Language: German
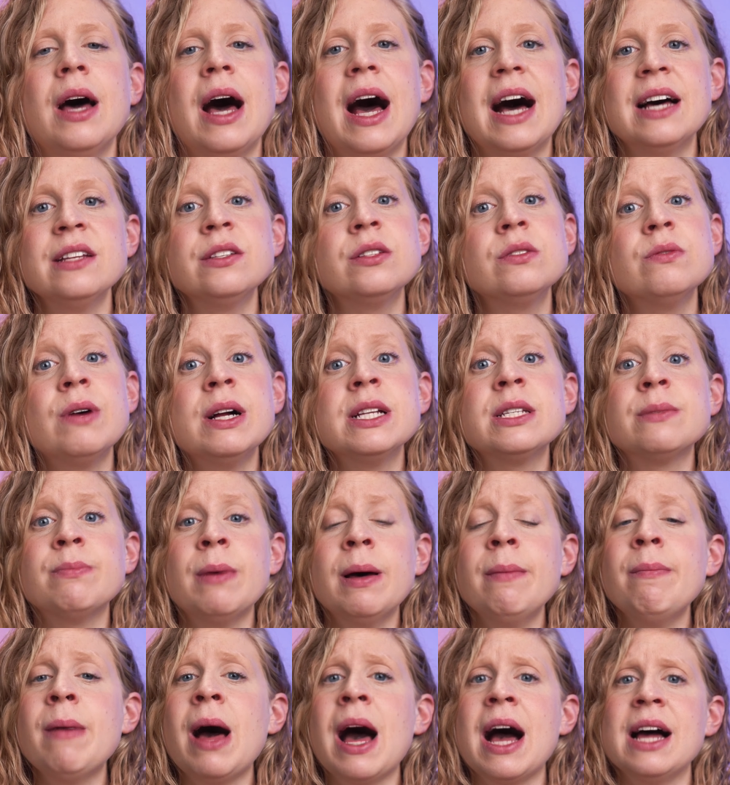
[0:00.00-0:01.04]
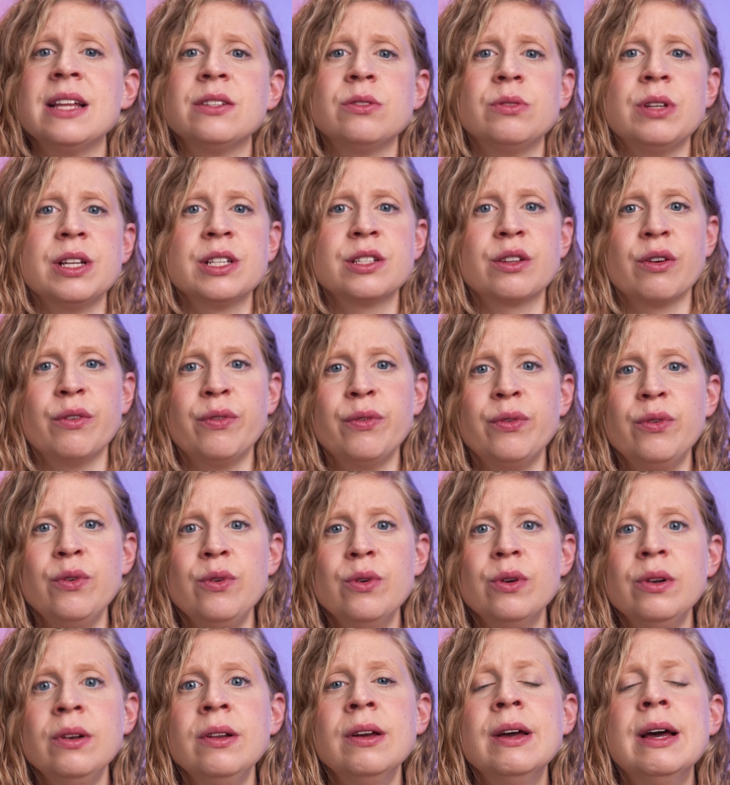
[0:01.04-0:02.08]
Hast du als Mama also das
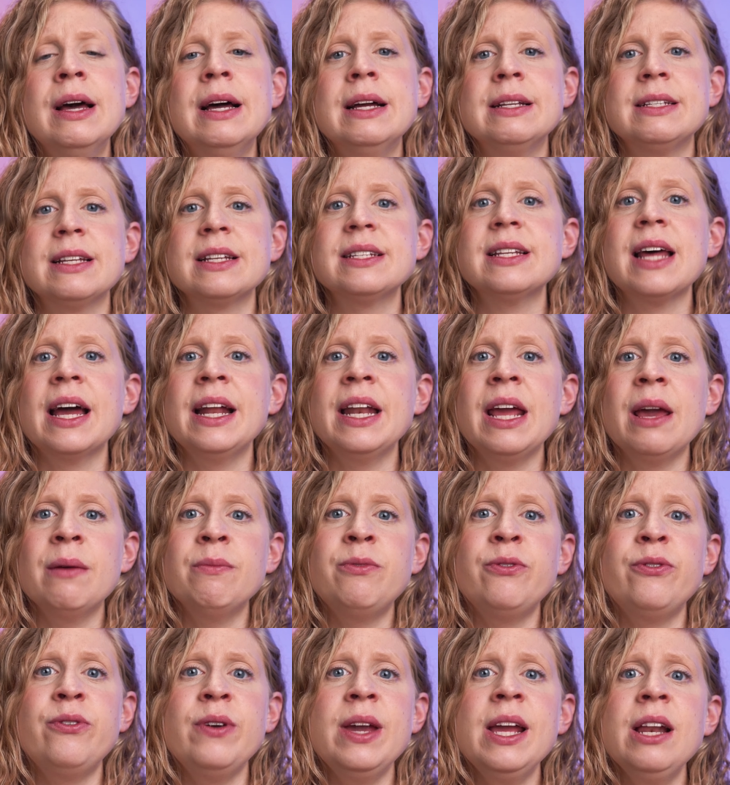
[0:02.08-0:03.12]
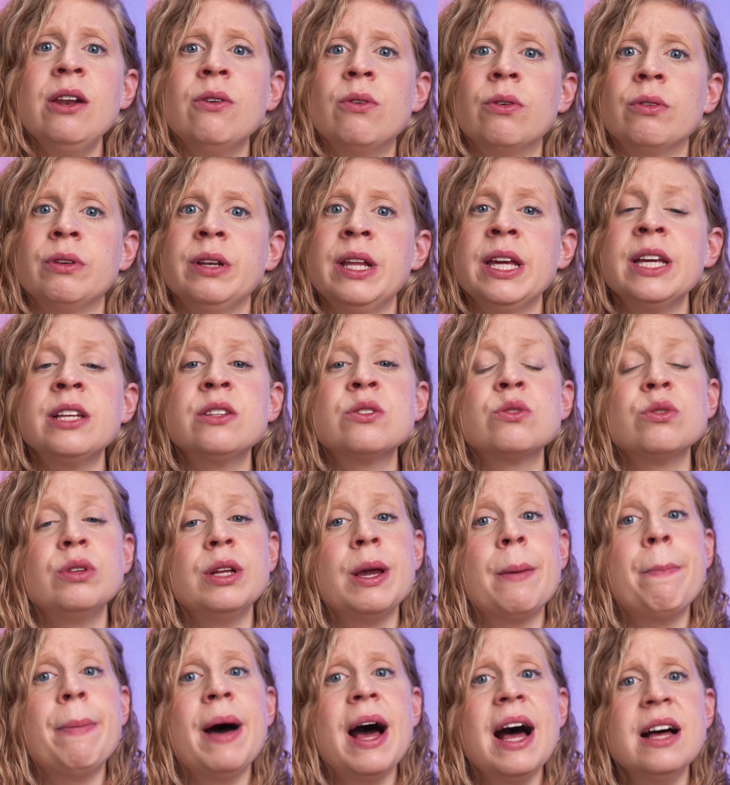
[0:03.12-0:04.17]
Gefühl, dass eine Empfehlung nicht zu
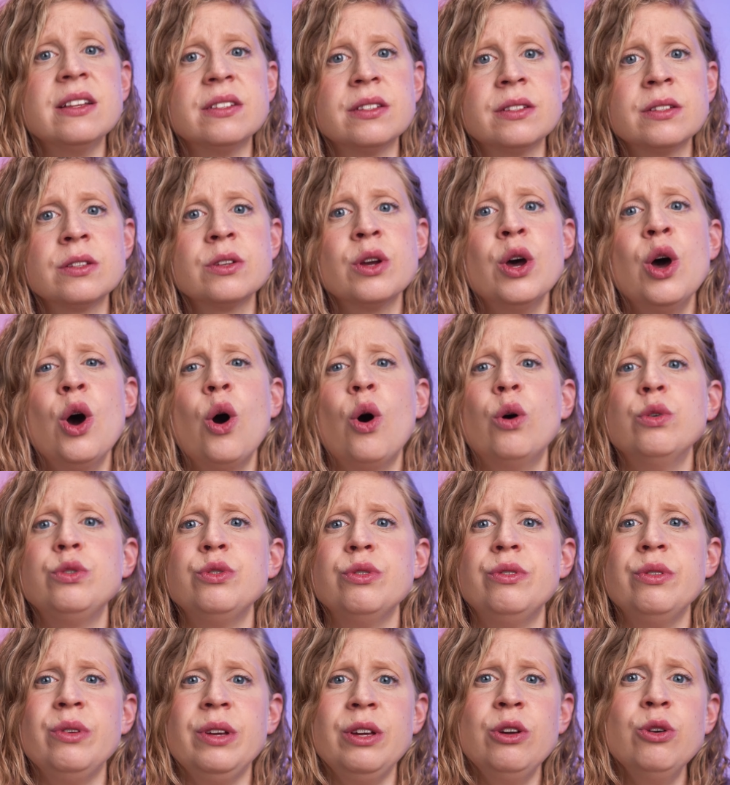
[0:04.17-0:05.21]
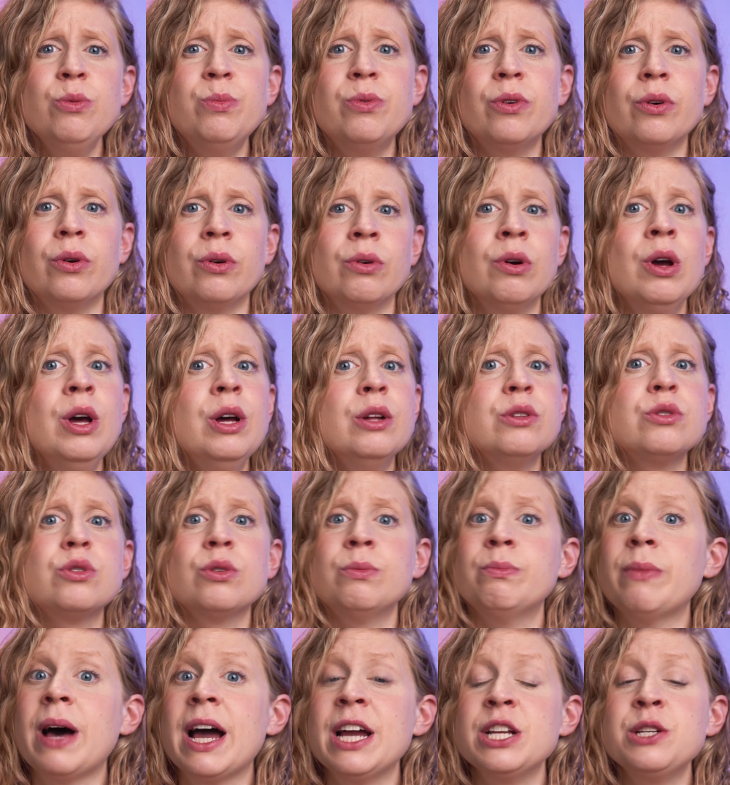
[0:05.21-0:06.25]
dir passt und du die Übung,
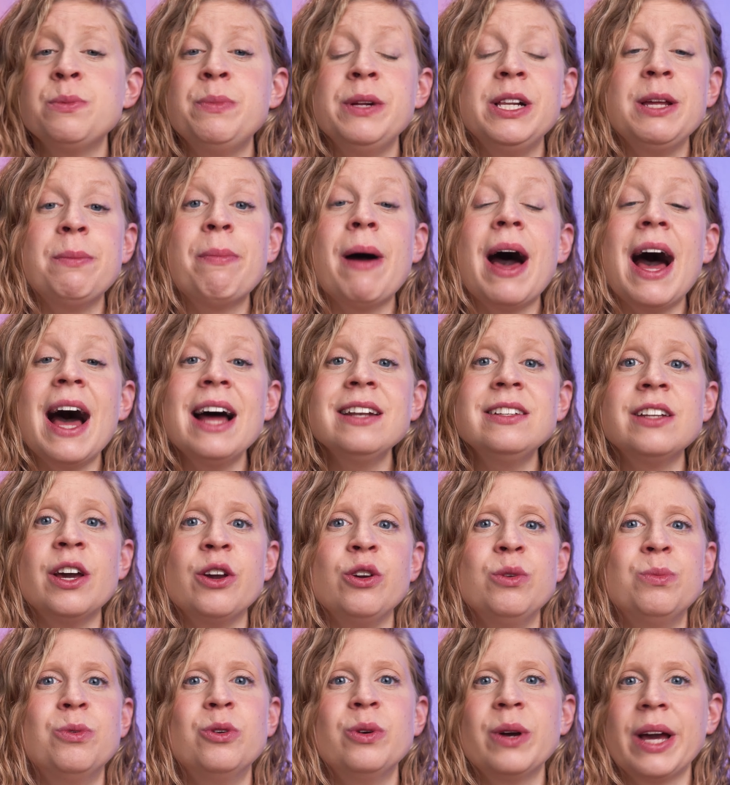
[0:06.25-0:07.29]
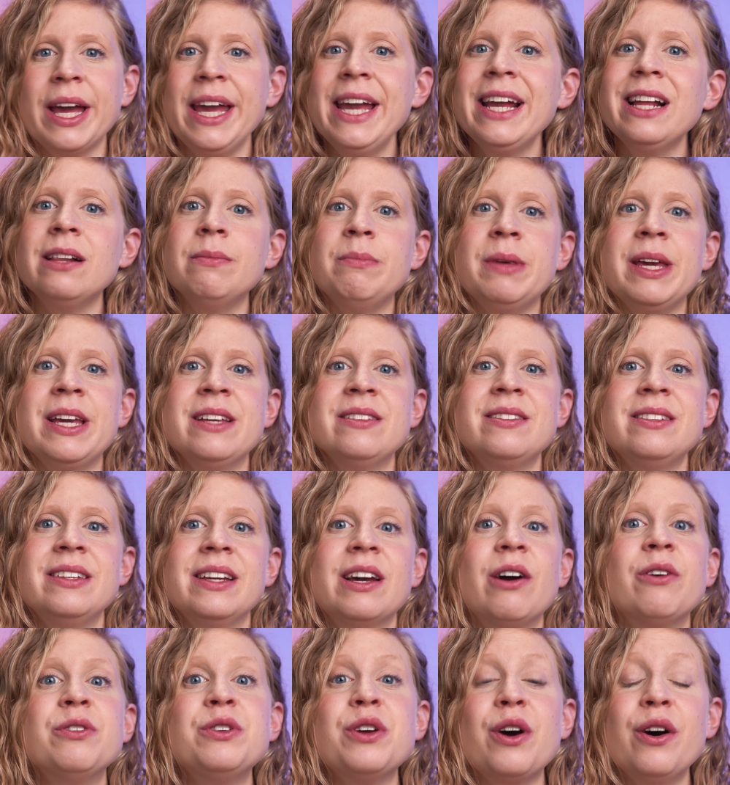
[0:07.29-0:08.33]
zum Beispiel die Partnerübung,
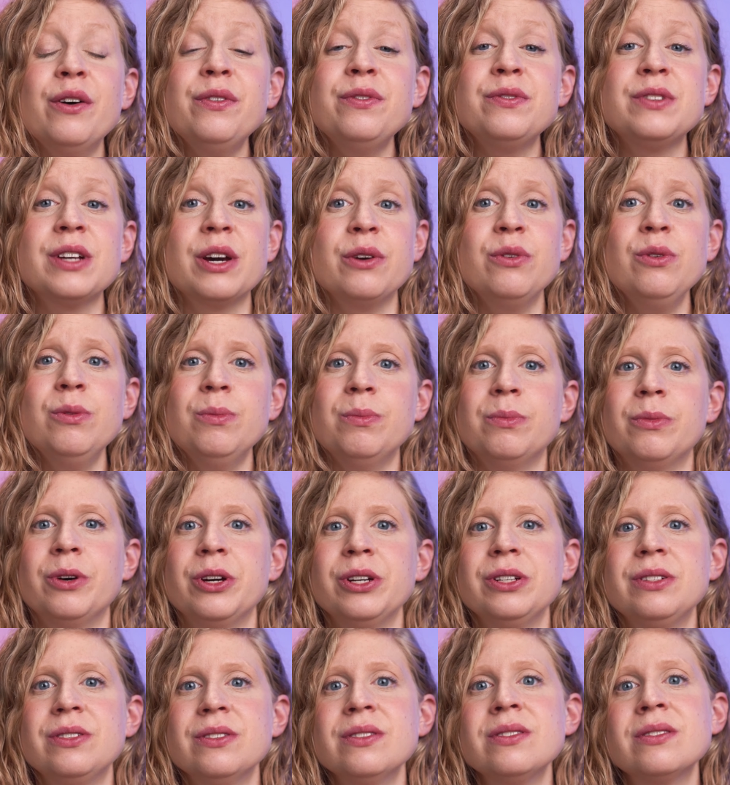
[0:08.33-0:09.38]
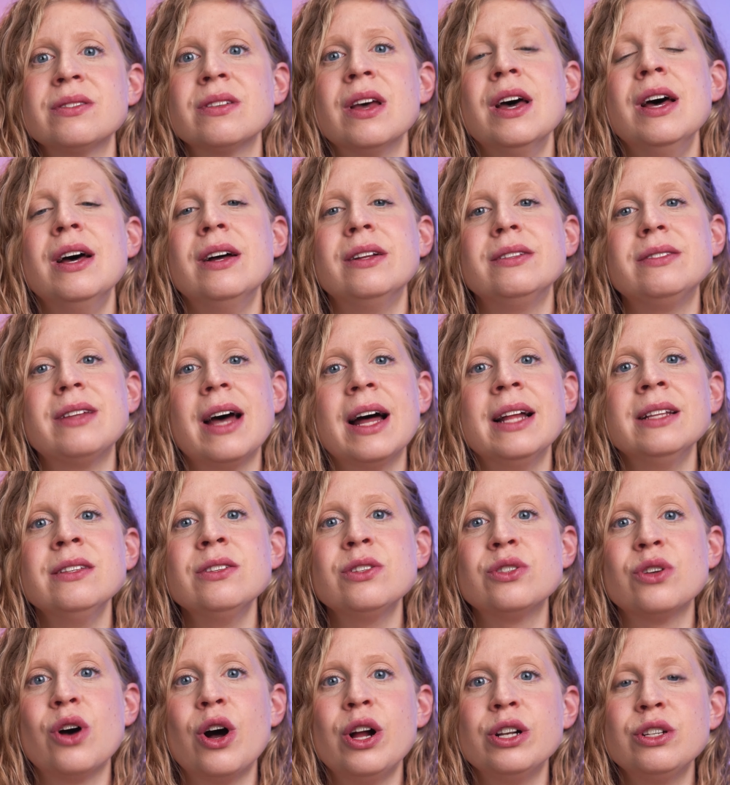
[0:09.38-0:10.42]
regelmäßiger und öfter üben möchtest, dann
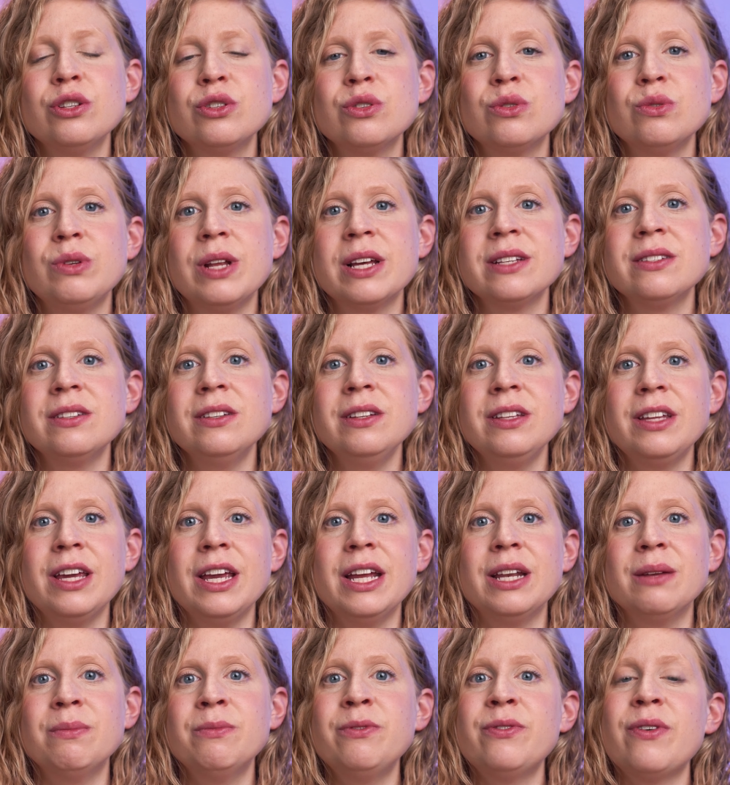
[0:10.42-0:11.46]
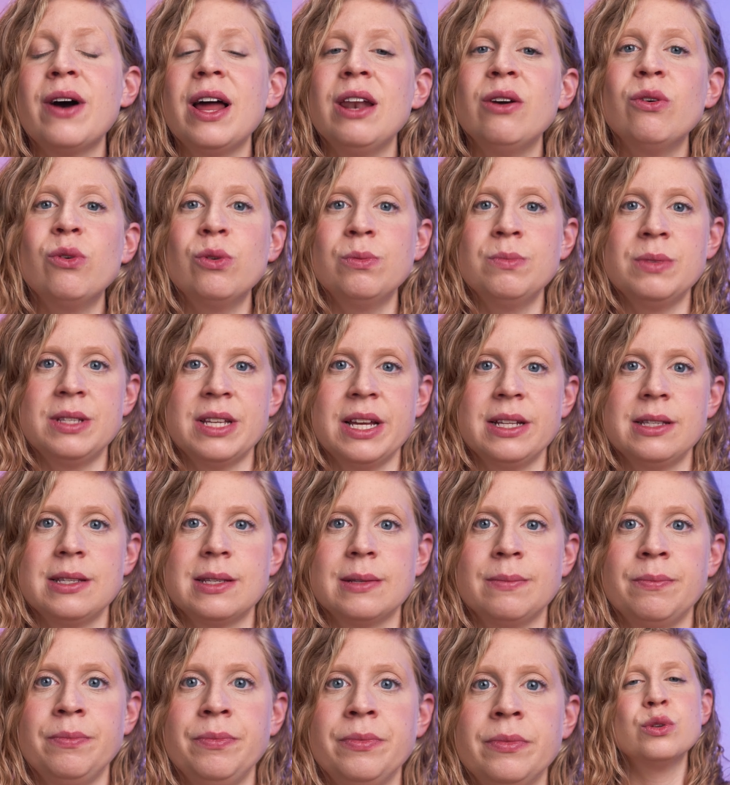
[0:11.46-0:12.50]
solltest du das in jedem Falle
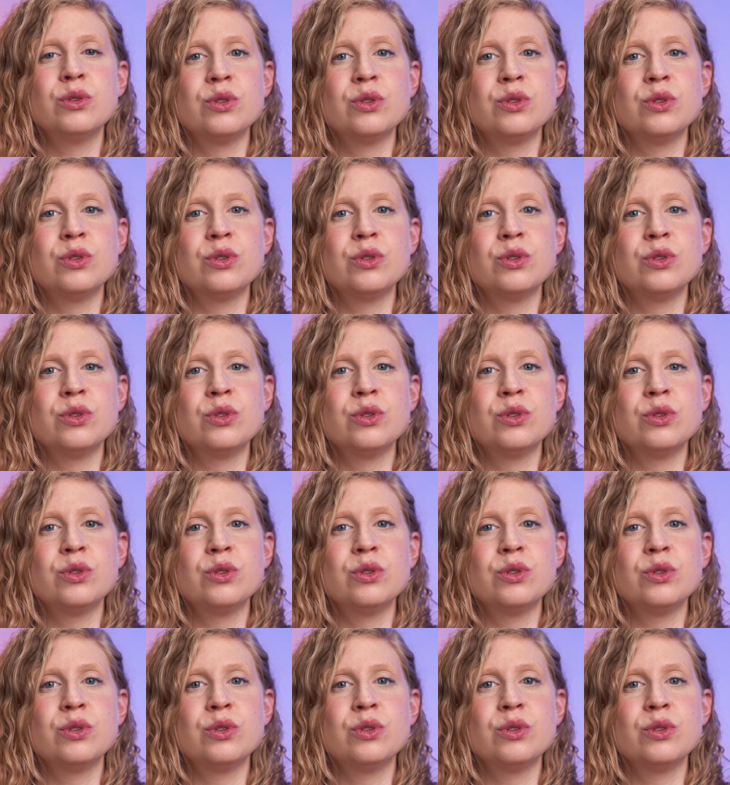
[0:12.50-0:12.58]
umsetzen.